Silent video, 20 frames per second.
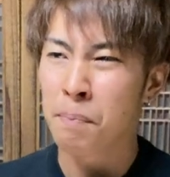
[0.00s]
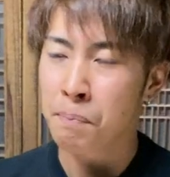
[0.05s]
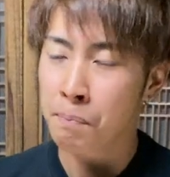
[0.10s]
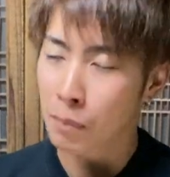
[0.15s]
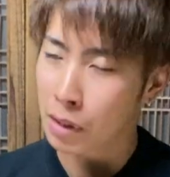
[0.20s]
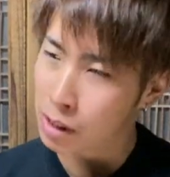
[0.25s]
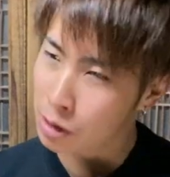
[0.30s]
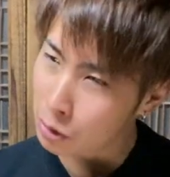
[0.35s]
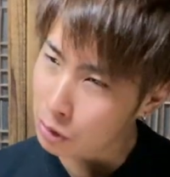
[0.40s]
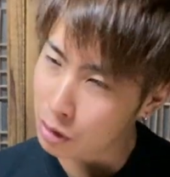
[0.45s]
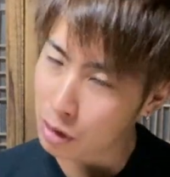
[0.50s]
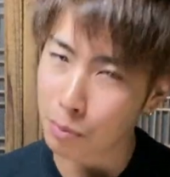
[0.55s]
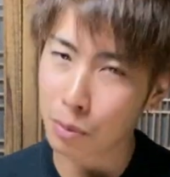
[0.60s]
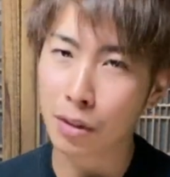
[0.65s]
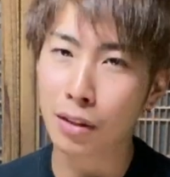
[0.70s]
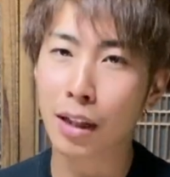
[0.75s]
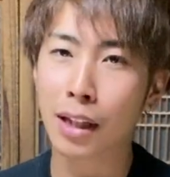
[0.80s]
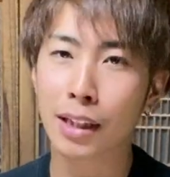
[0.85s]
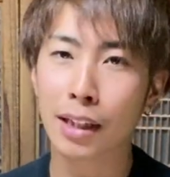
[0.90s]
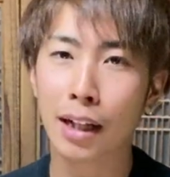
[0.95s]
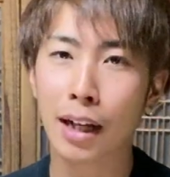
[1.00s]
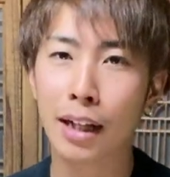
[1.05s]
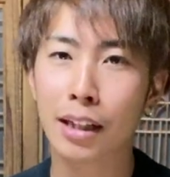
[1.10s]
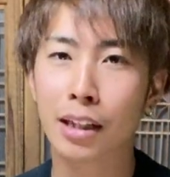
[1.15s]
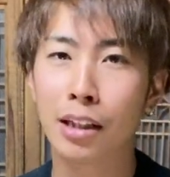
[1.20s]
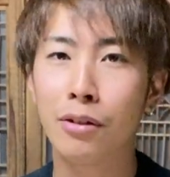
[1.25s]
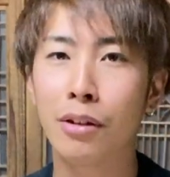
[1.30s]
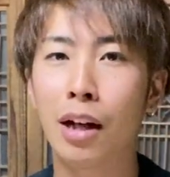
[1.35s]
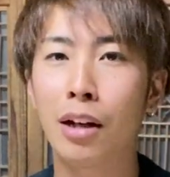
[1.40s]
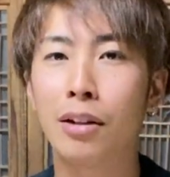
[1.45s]
まちょっと物価が高いっ
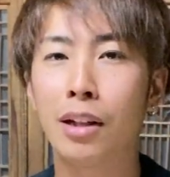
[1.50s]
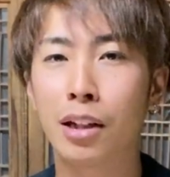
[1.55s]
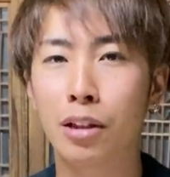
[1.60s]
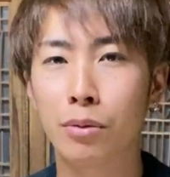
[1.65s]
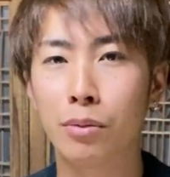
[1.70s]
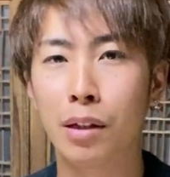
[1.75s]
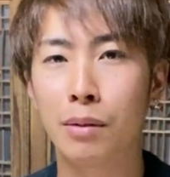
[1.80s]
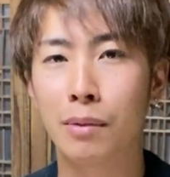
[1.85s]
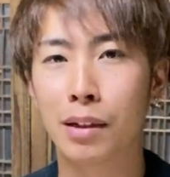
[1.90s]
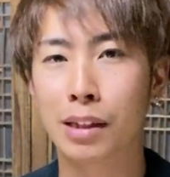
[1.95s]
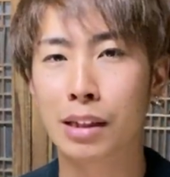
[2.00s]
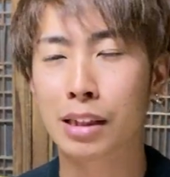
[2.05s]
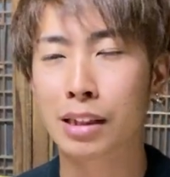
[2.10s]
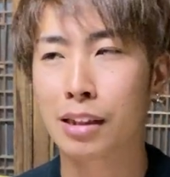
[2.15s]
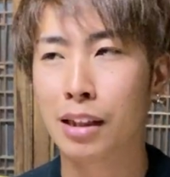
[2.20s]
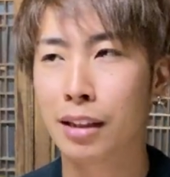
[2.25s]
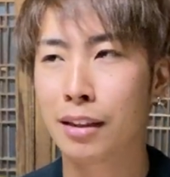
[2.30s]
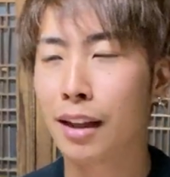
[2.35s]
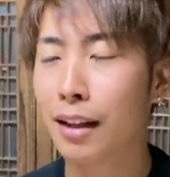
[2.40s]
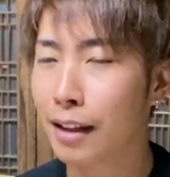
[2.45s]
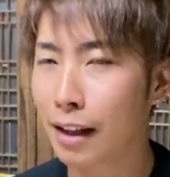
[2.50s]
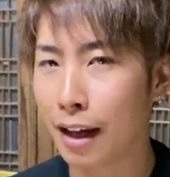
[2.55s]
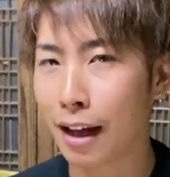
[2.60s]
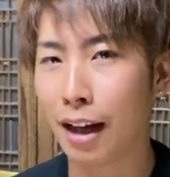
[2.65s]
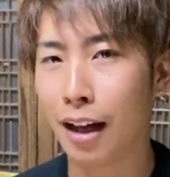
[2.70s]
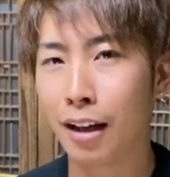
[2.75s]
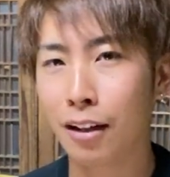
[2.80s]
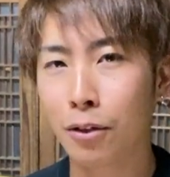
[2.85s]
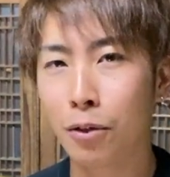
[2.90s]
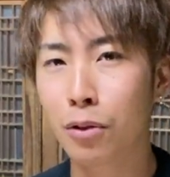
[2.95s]
ていうのはあるなと思いますた
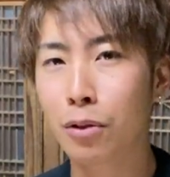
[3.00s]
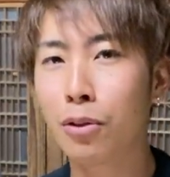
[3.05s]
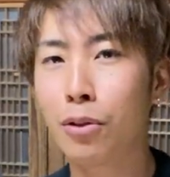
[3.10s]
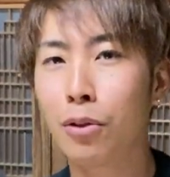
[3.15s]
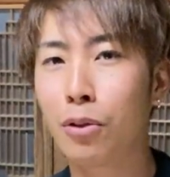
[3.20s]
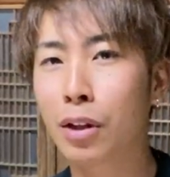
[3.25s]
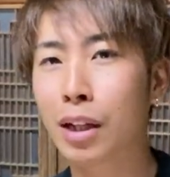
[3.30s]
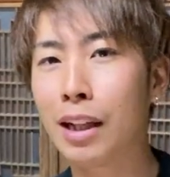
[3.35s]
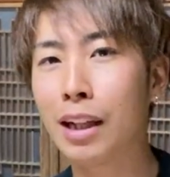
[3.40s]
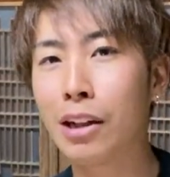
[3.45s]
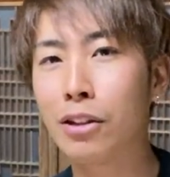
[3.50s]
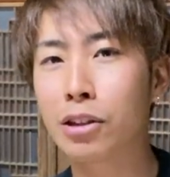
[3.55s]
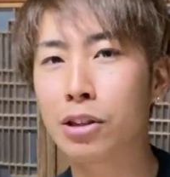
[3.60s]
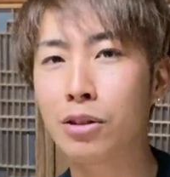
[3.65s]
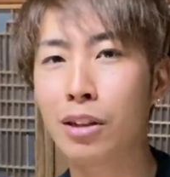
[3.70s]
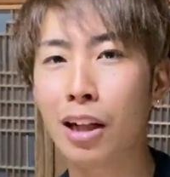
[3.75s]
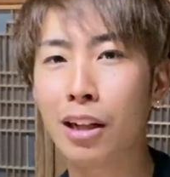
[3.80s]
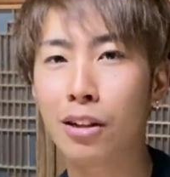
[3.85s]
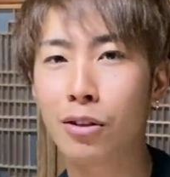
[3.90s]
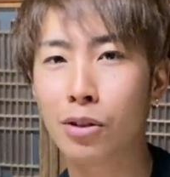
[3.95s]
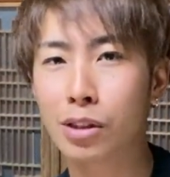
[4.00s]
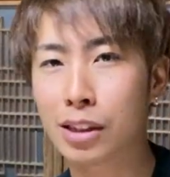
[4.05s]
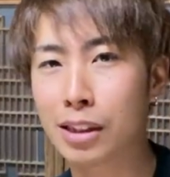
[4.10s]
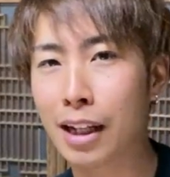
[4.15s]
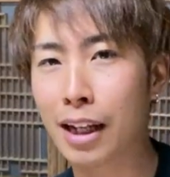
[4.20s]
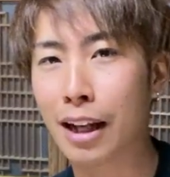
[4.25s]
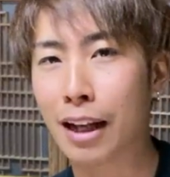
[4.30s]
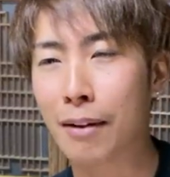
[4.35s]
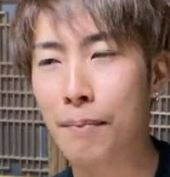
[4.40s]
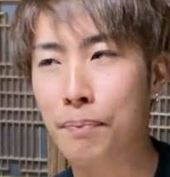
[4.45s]
だここを補う手段とし
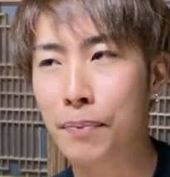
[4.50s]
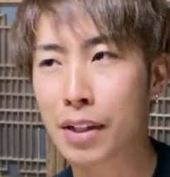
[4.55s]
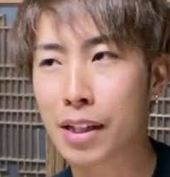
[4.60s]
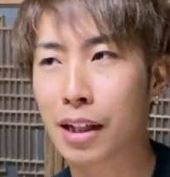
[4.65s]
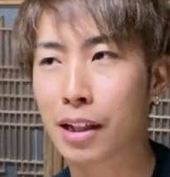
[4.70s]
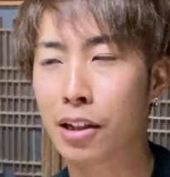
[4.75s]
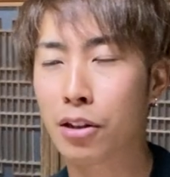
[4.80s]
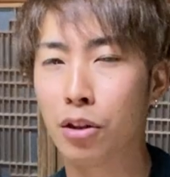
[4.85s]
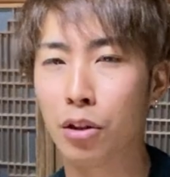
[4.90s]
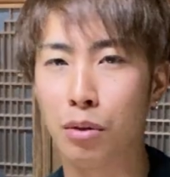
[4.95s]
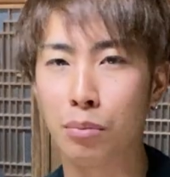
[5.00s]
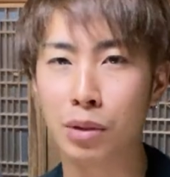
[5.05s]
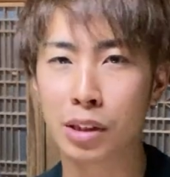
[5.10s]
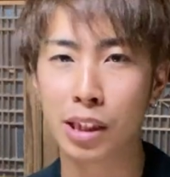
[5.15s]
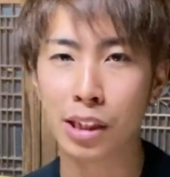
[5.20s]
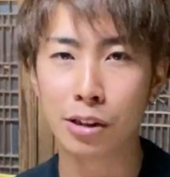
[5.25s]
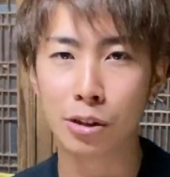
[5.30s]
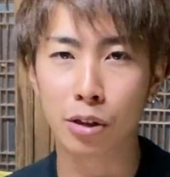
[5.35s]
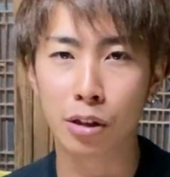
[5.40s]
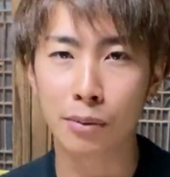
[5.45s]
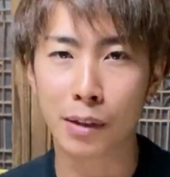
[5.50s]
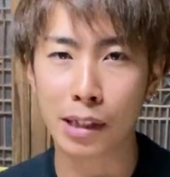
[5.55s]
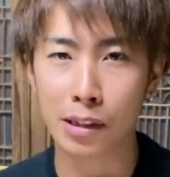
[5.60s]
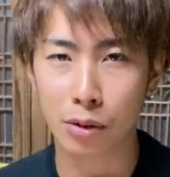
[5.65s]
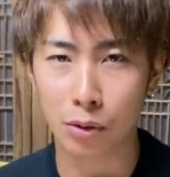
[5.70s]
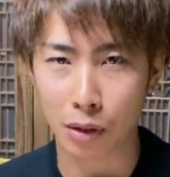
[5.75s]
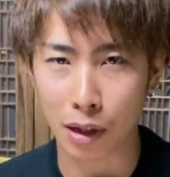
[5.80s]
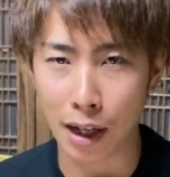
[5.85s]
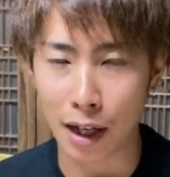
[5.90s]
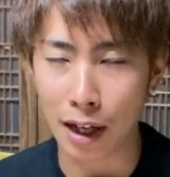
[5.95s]
てさっきの無人直売所
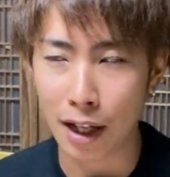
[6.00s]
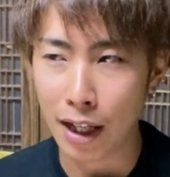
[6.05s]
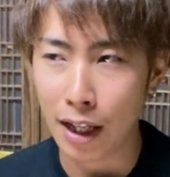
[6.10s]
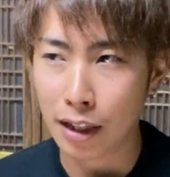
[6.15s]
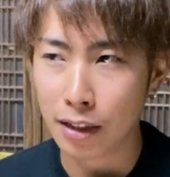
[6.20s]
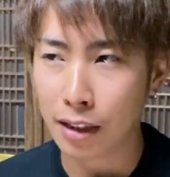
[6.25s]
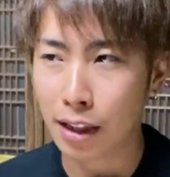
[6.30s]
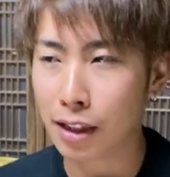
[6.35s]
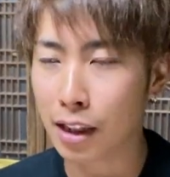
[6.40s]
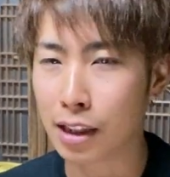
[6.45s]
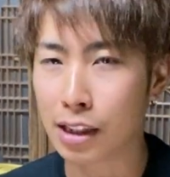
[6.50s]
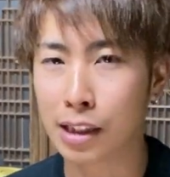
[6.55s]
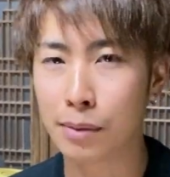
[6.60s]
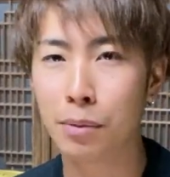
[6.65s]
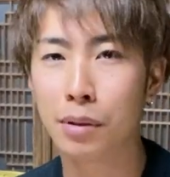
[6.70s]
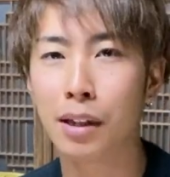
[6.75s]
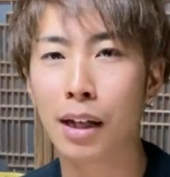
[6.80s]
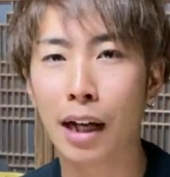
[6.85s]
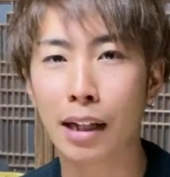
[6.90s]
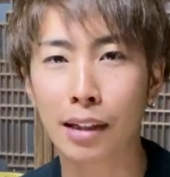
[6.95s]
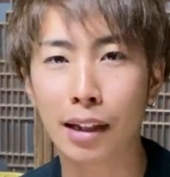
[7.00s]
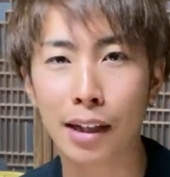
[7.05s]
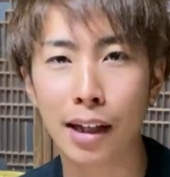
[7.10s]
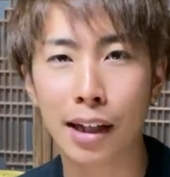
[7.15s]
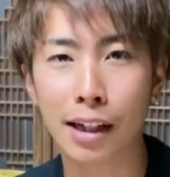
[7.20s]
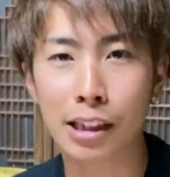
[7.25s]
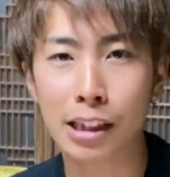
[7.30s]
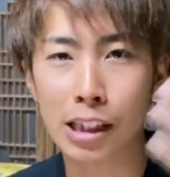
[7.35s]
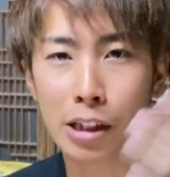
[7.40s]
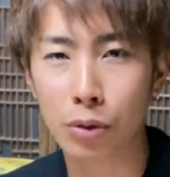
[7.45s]
とかなんなら自分で畑
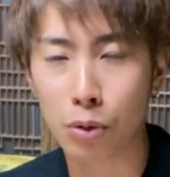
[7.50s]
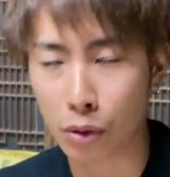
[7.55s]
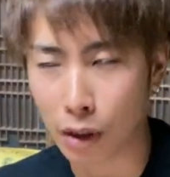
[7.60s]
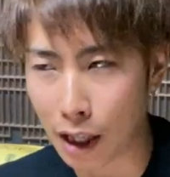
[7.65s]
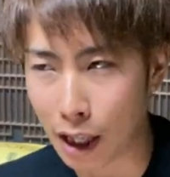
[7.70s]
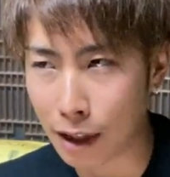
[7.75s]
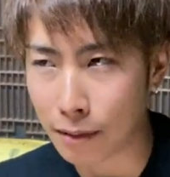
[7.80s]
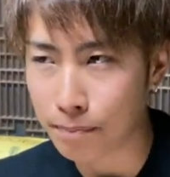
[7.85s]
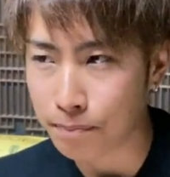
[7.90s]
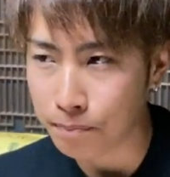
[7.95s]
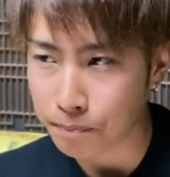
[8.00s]
やっちゃうとか、